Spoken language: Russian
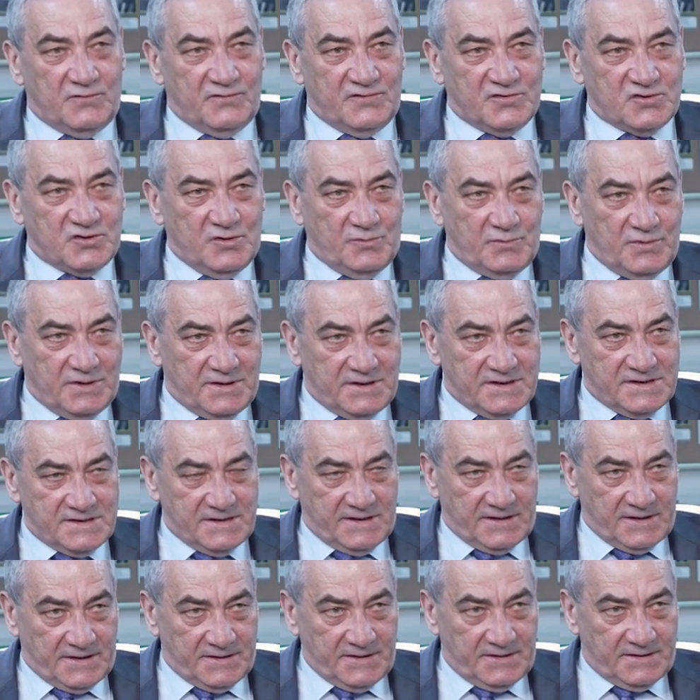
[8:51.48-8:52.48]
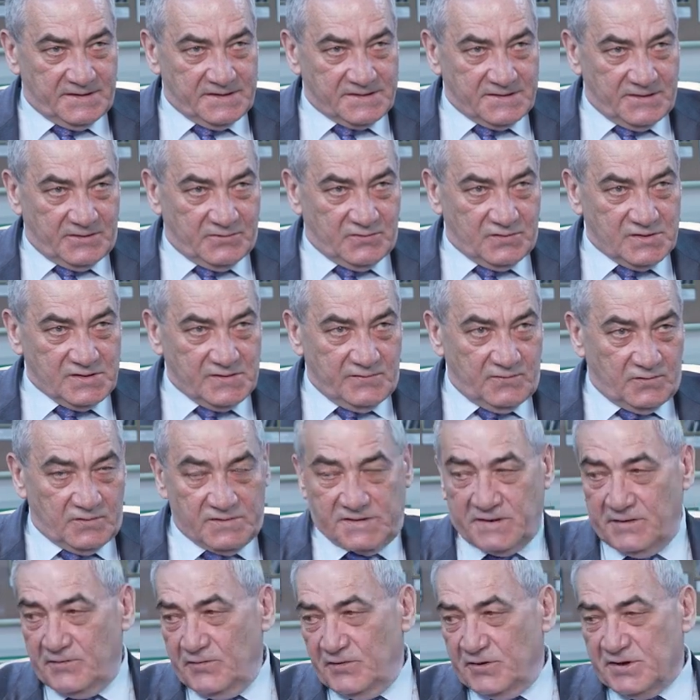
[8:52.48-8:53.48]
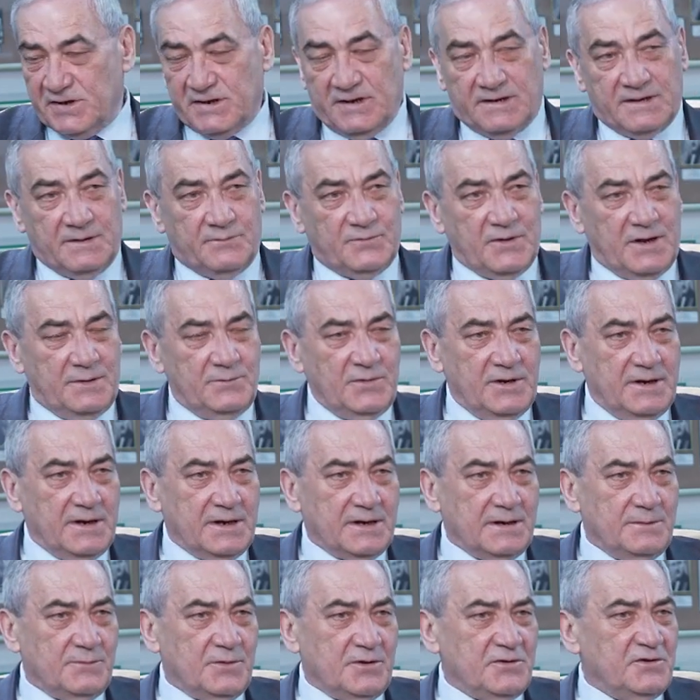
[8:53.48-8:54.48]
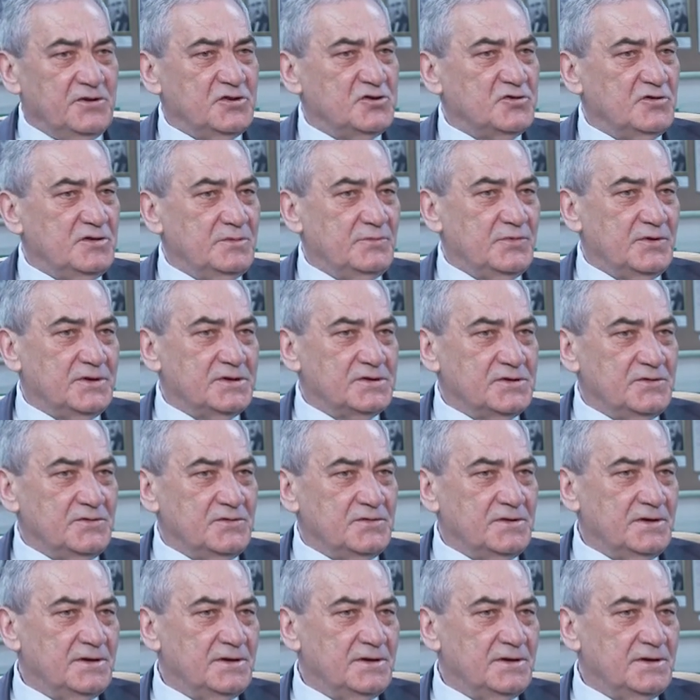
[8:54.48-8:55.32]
чтобы это сохранило статус-кво. Соединенные Штаты Америки, например, ничего не признают.